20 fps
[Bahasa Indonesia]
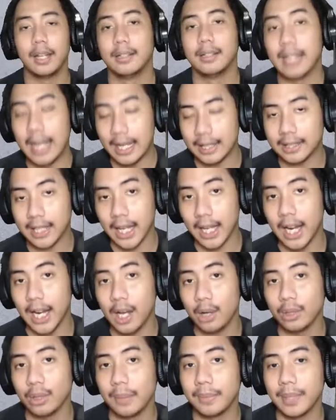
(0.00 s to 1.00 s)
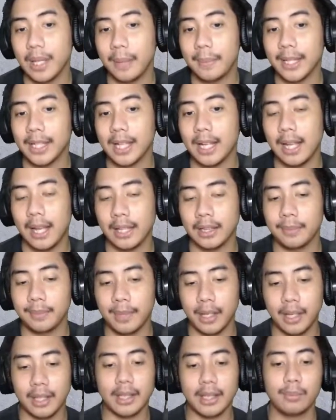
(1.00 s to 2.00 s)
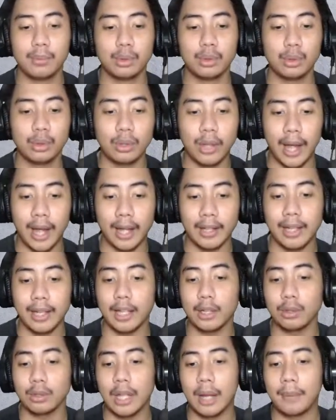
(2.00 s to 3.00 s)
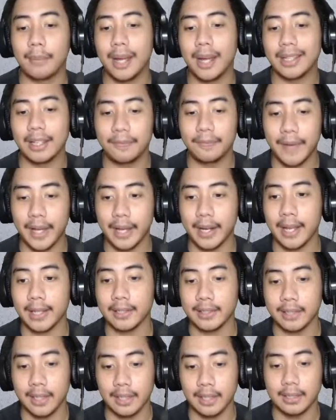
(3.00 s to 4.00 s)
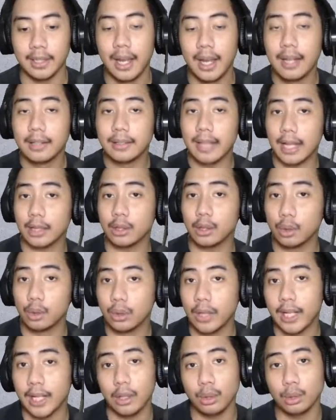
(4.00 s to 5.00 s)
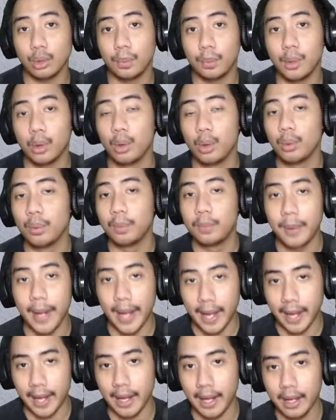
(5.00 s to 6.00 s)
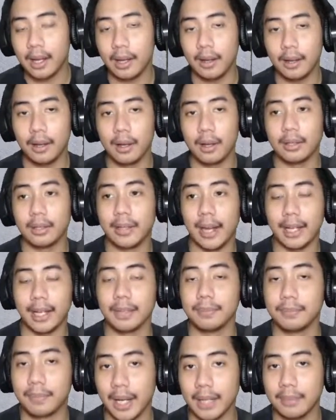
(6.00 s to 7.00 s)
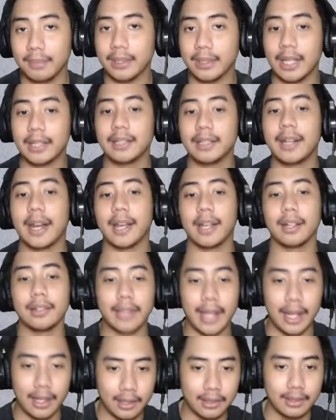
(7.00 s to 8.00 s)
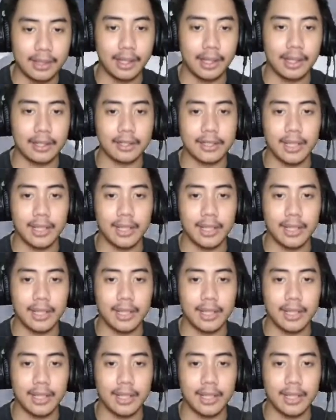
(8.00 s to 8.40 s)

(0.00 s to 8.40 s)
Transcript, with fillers: Nah, sekarang aku udah mendapatkan item yang kita butuhkan, yaitu namanya Fire Essence. Nah, itu gunanya untuk mengubah uh, Dragon Bread menjadi Dragon Talent ya, guys